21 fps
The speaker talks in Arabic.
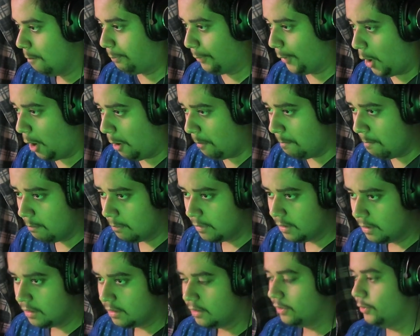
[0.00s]
بوم
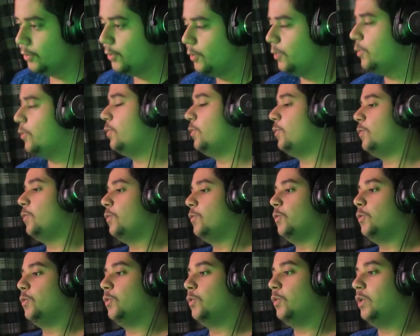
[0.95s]

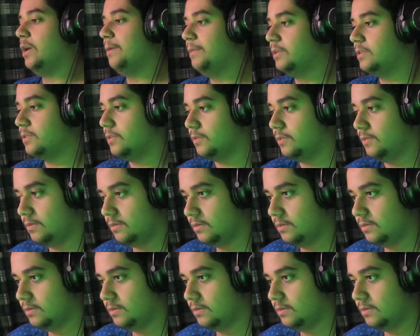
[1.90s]
يو يا مترو